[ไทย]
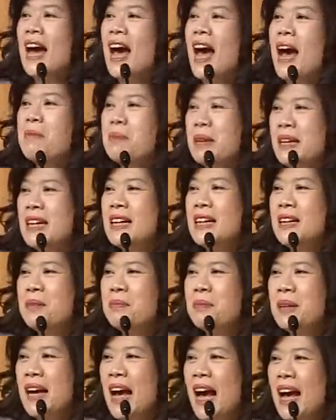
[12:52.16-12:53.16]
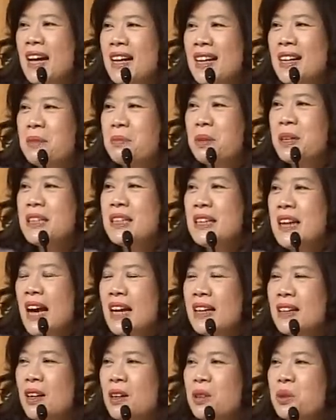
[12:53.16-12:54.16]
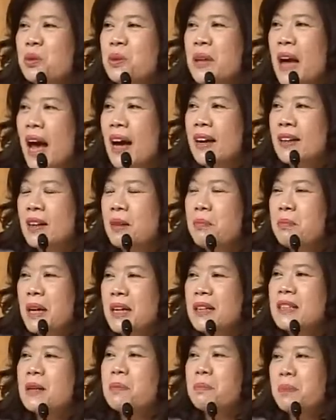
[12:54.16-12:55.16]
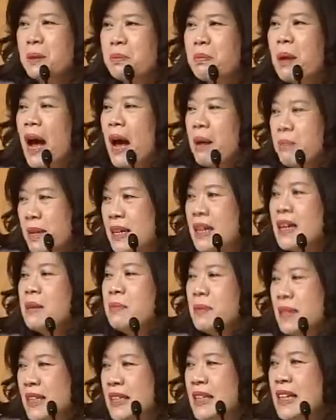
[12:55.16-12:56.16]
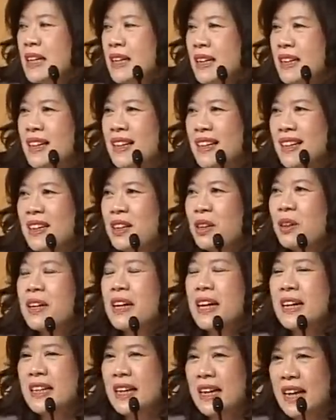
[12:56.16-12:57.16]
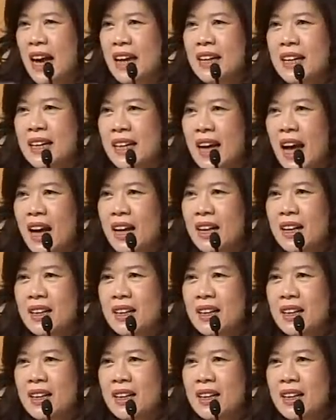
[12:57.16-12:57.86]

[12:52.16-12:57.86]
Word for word: ร5เหมือนเดิมนะคะเพราะฉะนั้นก็ทุกอย่างก็เหมือนสปิทพลาเหมือนเดิมจริงๆก็เรียนอย่างนั้นนะคะ